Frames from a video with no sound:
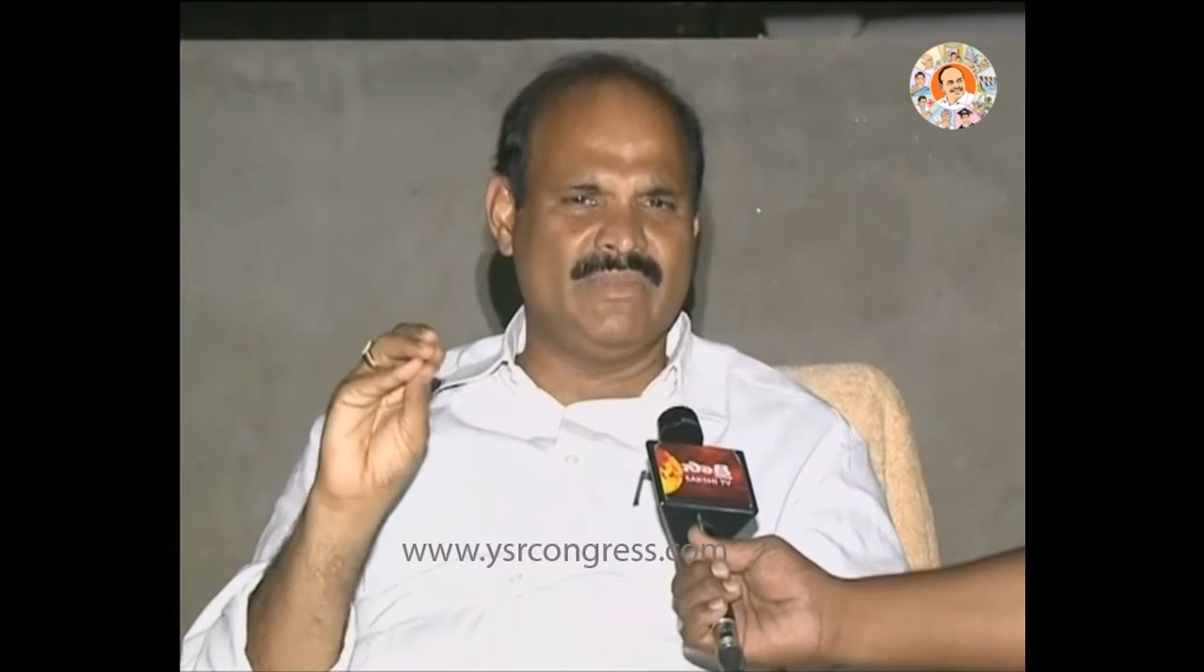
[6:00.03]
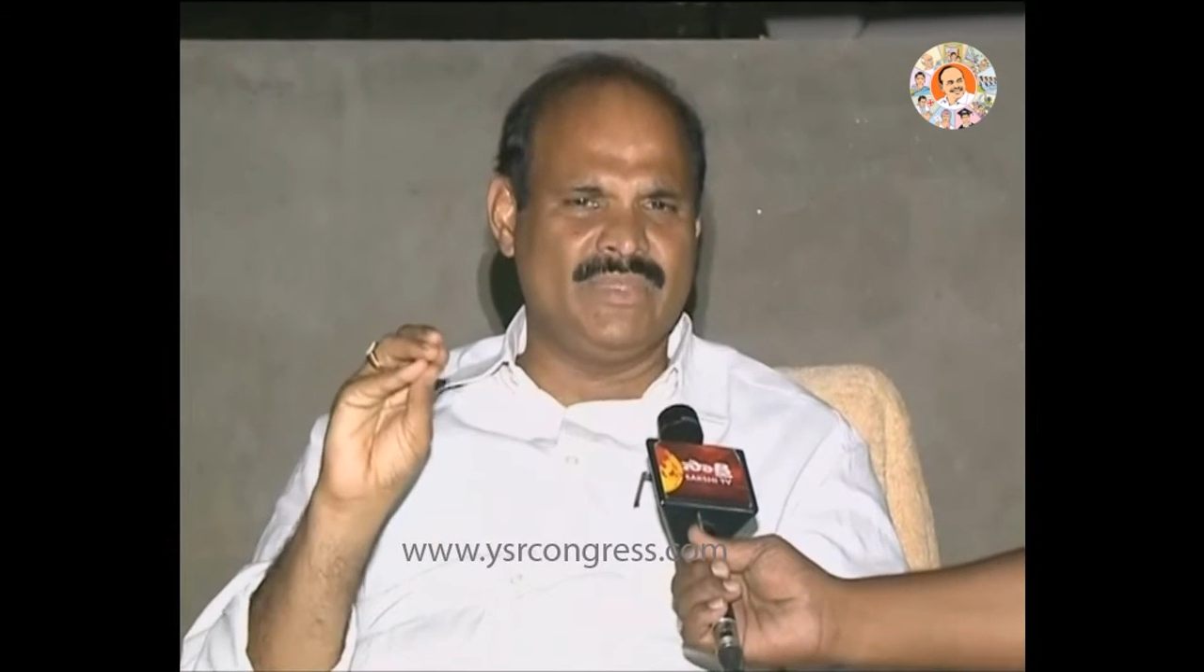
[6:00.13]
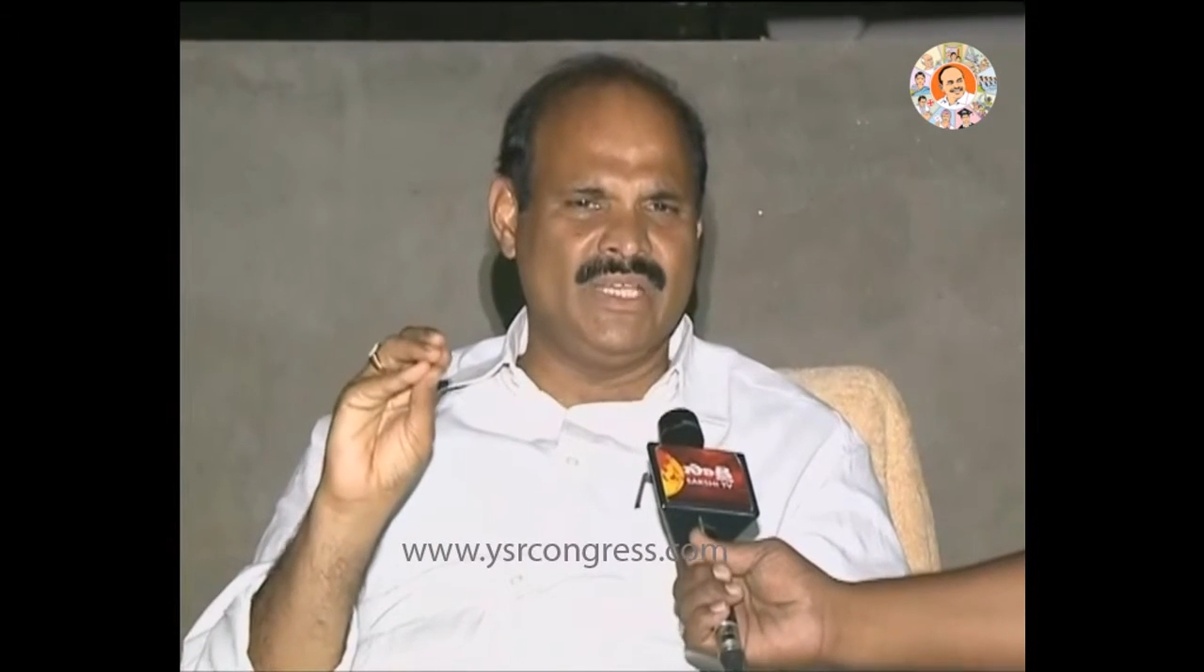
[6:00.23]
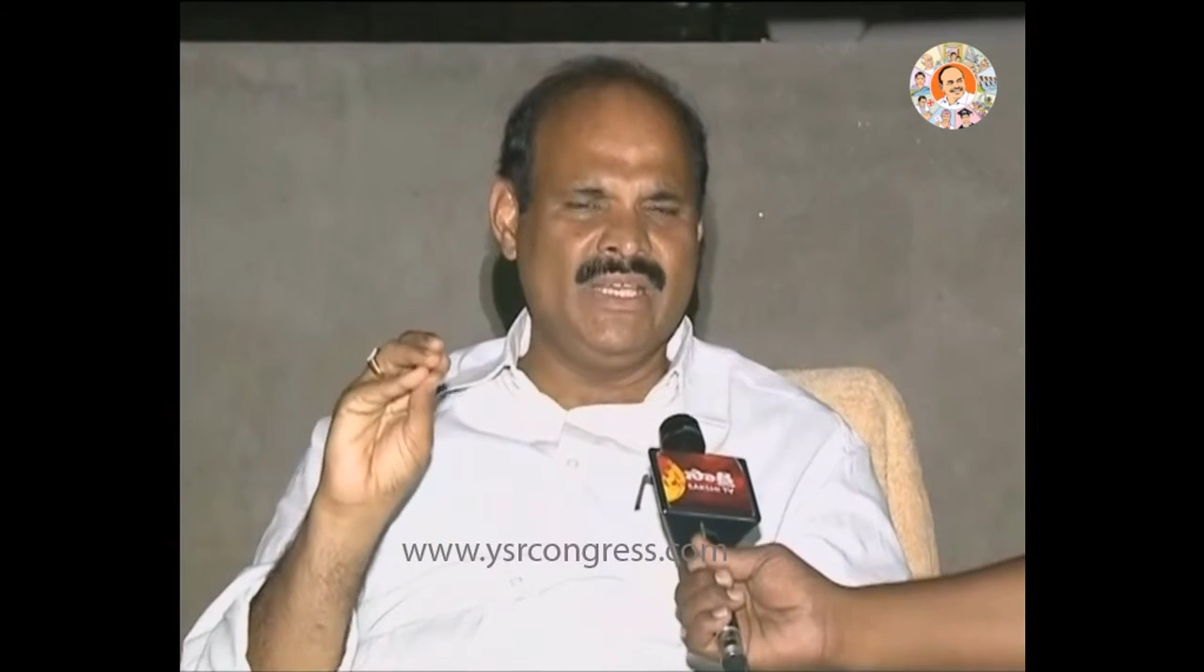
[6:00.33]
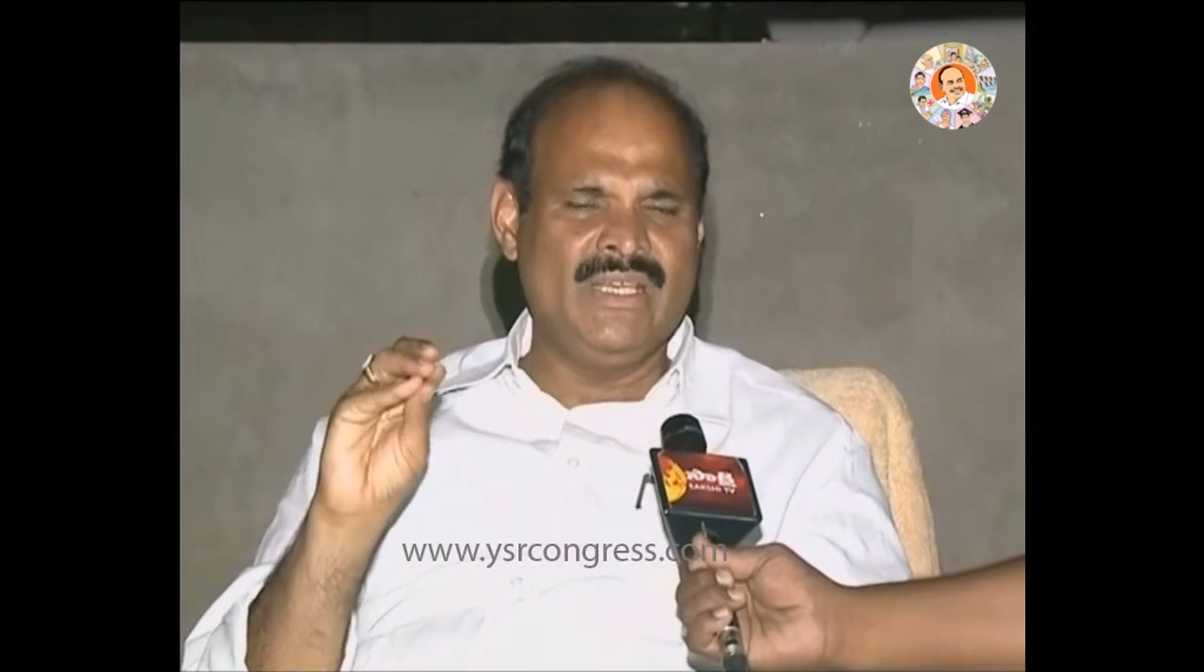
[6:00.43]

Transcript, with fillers: తప్పితే